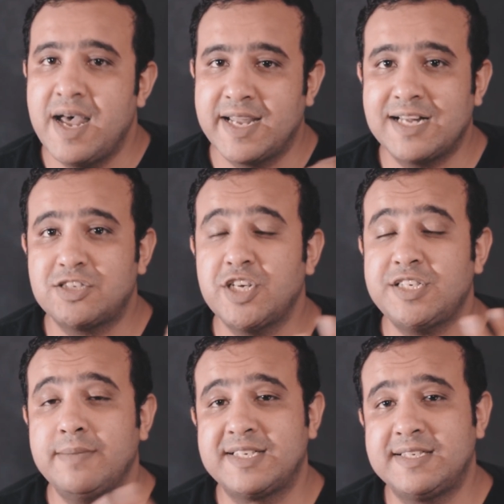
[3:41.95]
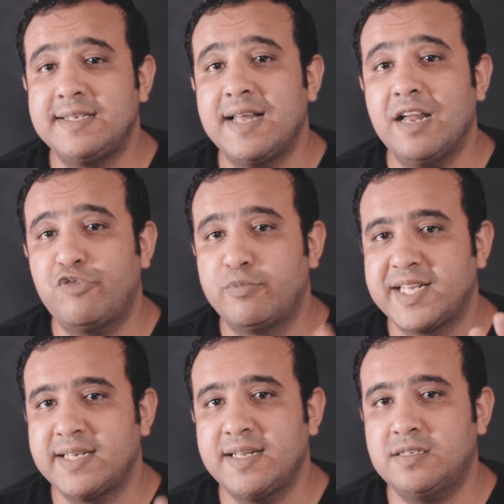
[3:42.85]
هي الشاشة بتزيد ل
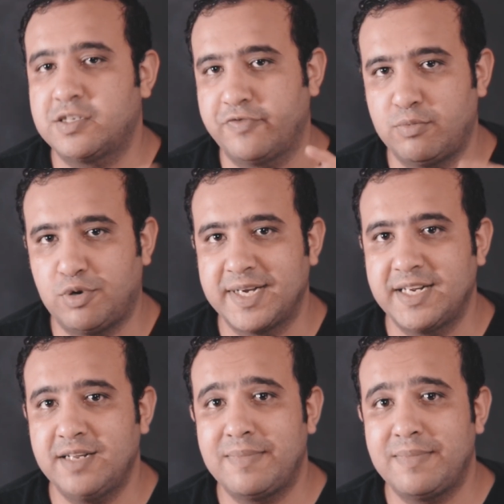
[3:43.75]
1200 نتس في الموبايلين